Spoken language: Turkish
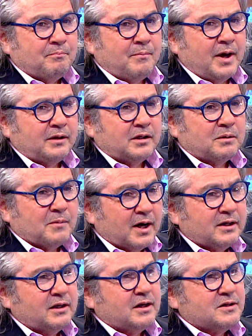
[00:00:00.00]
Ben dedim
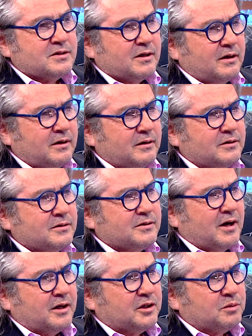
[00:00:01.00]
hangilerini se
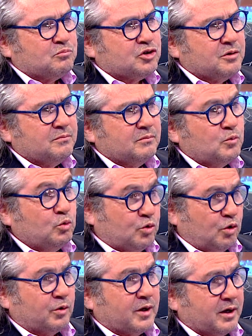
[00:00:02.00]
seyahat etmişim
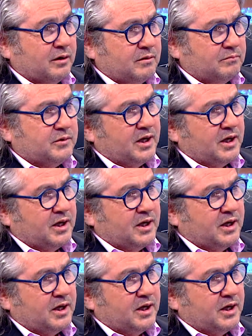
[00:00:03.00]
ülke olarak.